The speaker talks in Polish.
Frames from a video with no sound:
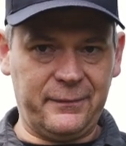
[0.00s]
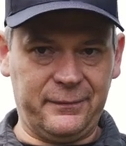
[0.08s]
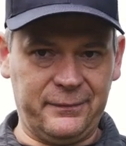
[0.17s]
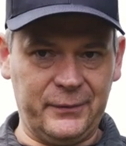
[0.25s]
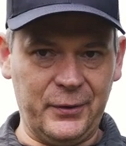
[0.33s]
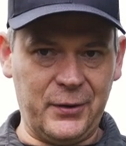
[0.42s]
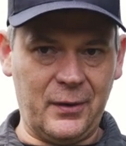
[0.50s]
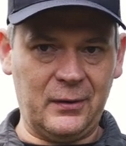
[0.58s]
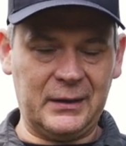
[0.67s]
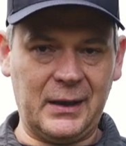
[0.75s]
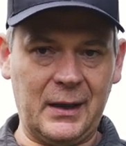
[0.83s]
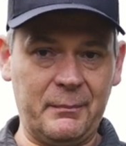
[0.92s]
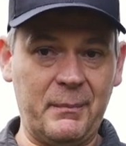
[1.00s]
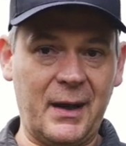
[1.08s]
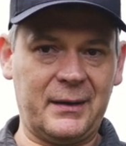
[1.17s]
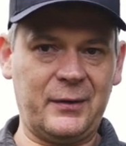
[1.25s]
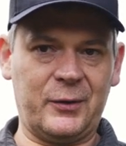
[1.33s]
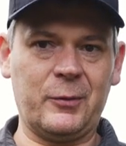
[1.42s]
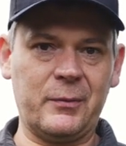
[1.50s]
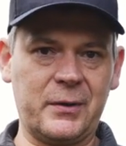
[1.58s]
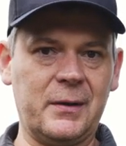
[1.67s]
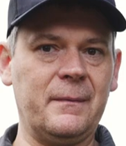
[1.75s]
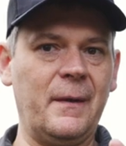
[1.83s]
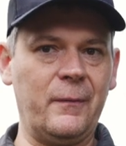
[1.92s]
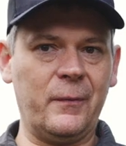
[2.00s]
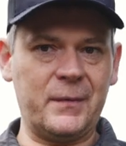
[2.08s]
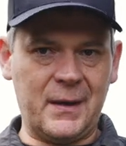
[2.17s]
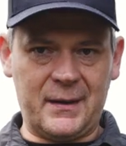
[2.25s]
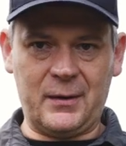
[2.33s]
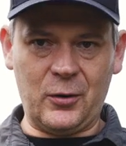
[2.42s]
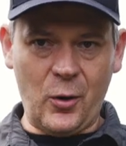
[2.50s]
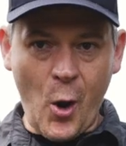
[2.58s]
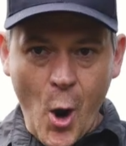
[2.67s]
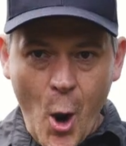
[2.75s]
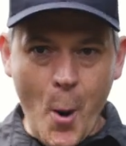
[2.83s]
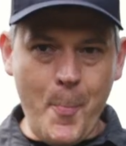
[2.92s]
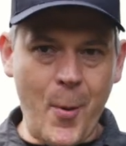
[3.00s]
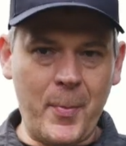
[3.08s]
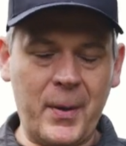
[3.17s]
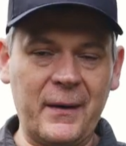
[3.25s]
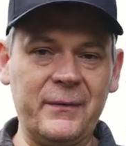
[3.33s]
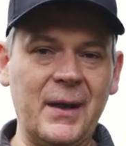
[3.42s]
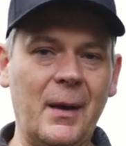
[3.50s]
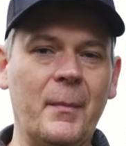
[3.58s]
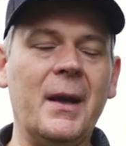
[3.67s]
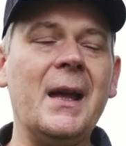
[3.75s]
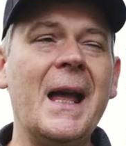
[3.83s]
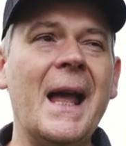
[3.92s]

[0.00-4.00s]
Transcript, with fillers: do środka, bardzo są krzywe, wówczas to poprawiamy